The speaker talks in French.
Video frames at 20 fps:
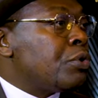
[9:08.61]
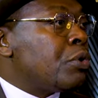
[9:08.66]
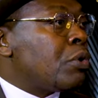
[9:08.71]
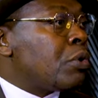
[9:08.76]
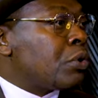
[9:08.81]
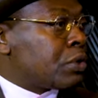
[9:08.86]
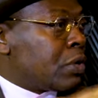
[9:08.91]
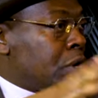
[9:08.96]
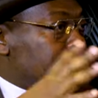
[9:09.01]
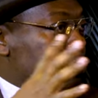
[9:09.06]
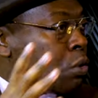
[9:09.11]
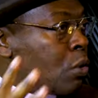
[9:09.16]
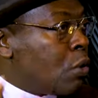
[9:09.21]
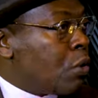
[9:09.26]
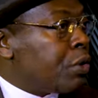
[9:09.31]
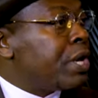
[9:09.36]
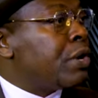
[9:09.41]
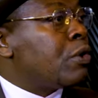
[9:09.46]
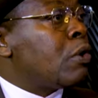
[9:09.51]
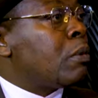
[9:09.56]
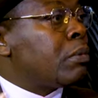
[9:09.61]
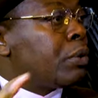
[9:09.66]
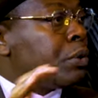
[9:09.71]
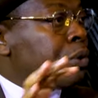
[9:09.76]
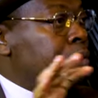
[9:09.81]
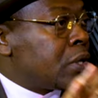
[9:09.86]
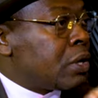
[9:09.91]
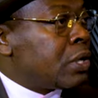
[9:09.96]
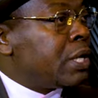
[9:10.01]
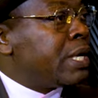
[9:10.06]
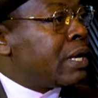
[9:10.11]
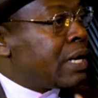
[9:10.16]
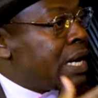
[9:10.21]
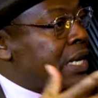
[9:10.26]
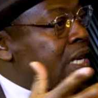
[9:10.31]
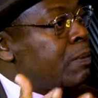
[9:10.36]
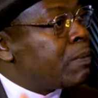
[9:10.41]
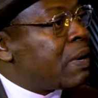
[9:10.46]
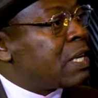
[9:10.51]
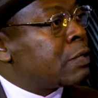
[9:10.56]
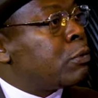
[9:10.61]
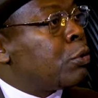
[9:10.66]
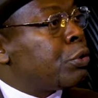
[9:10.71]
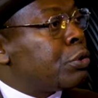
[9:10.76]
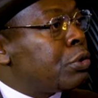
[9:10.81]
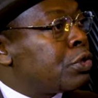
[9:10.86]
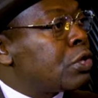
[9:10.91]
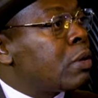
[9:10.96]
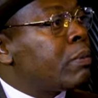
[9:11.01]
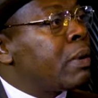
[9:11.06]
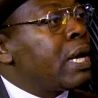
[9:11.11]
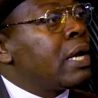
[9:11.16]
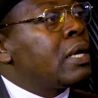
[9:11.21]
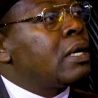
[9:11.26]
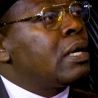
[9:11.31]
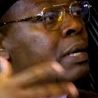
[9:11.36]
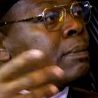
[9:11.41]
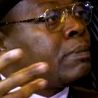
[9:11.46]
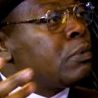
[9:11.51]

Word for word: Donc tantôt on est nombreux, il y en a qui passent pour une semaine,